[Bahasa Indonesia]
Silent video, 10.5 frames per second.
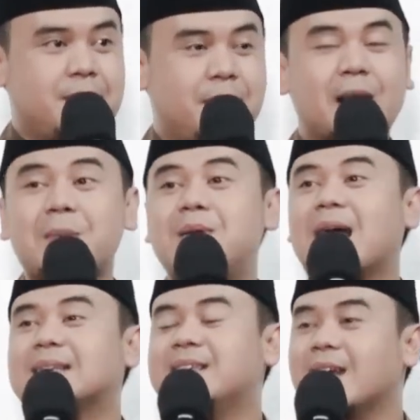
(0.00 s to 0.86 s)
Maka
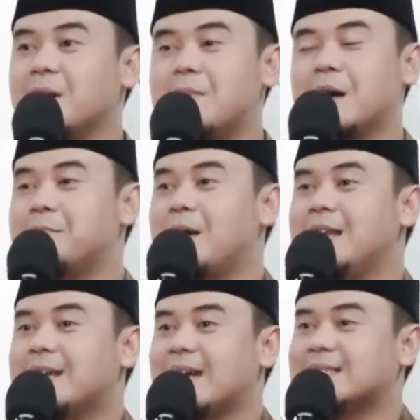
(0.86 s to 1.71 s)
belajarlah
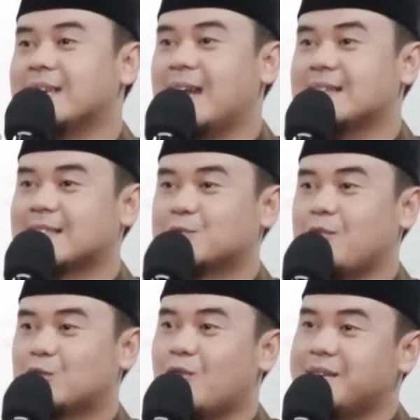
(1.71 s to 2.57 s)
mengembalikan segala
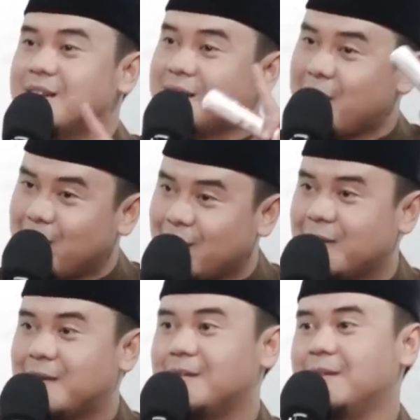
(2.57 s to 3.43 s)
sesuatu hanya ke
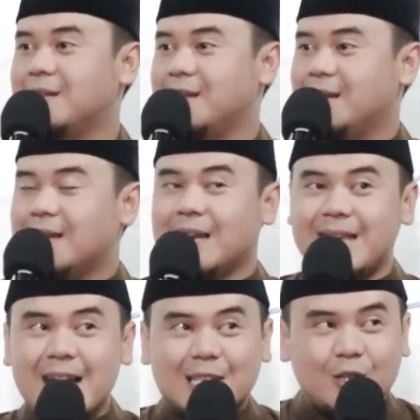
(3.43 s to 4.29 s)
Allah.
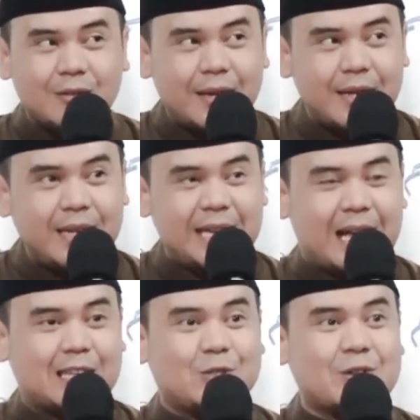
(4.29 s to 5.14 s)
Lihat
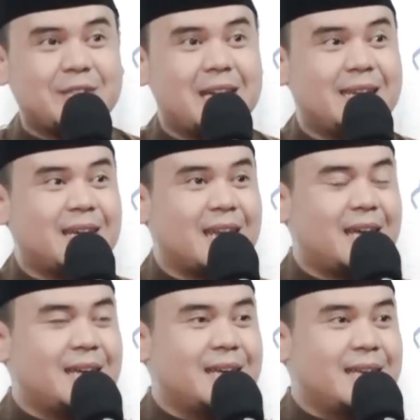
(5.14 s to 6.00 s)
indikatornya
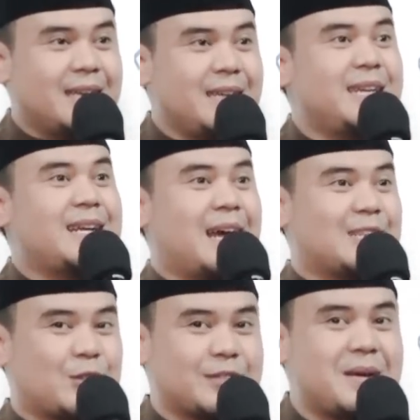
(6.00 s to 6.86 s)
adalah
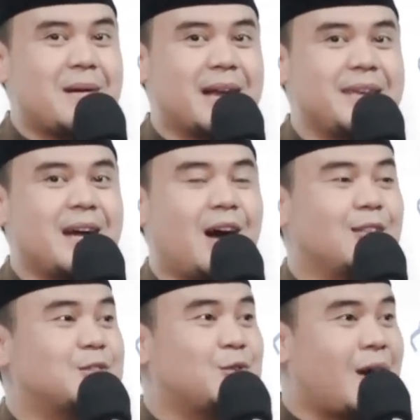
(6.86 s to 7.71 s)
indikatornya mana yang
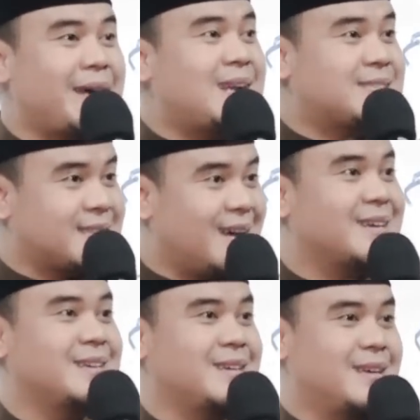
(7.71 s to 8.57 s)
Allah sukai dan
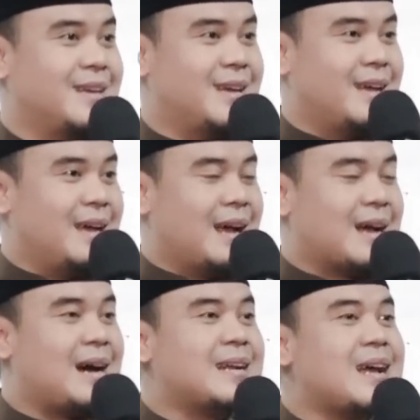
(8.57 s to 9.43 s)
senangi.
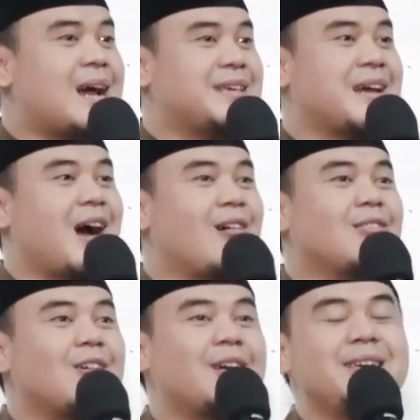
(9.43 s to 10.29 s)
Karena hanya
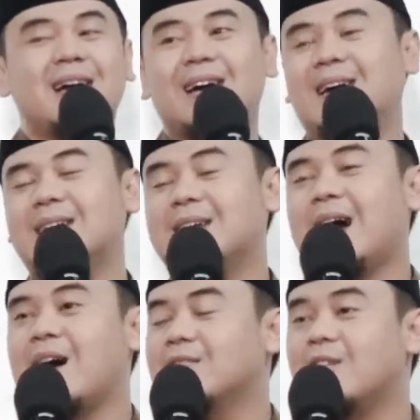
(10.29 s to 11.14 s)
Allah ya
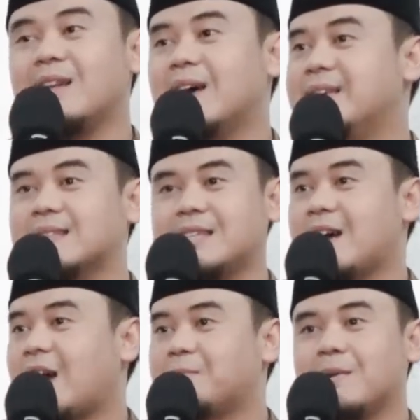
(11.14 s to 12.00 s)
Allah lah yang
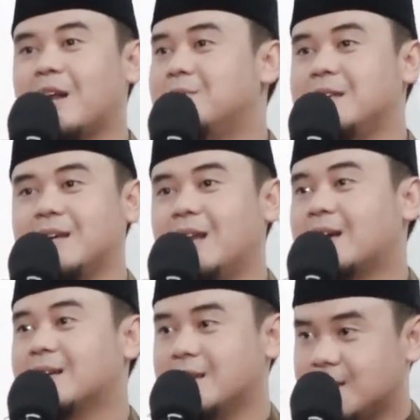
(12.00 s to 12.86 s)
tidak akan pernah
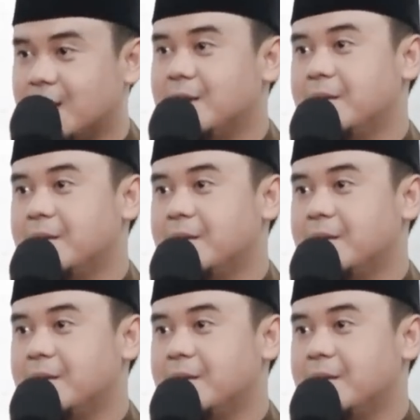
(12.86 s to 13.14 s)
meninggalkan kita.